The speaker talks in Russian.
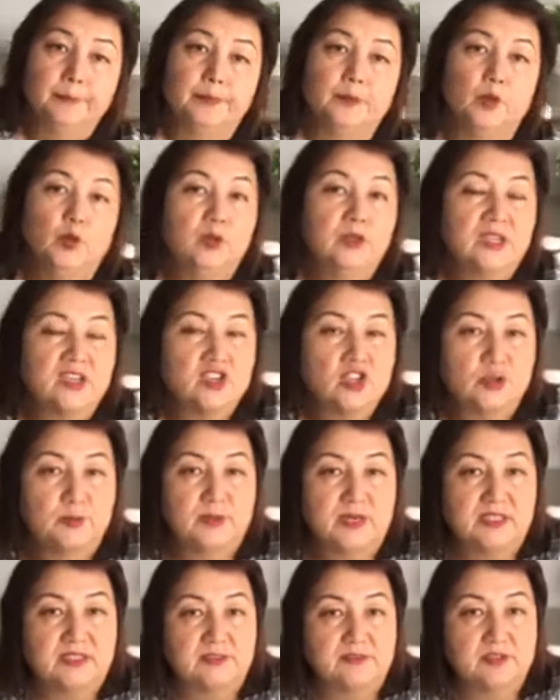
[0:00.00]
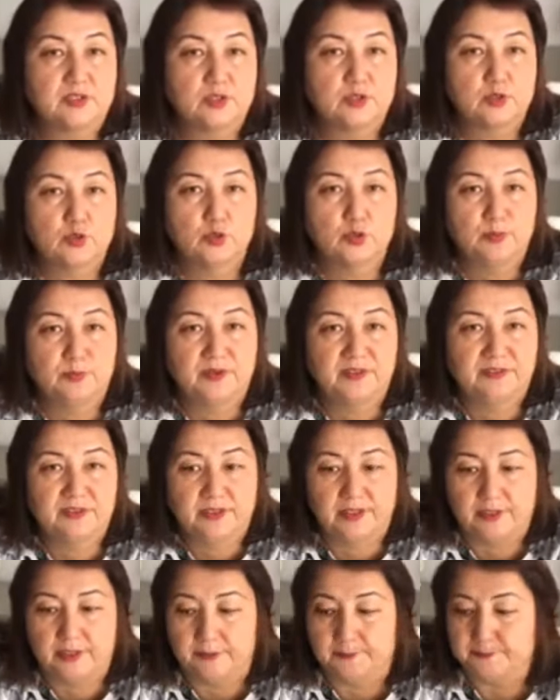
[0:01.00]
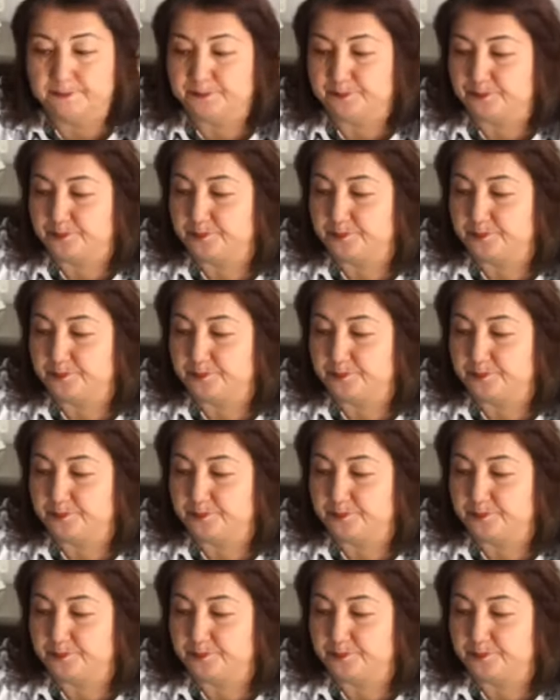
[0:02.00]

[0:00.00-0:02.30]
ну и наших братьев-сестер по вере.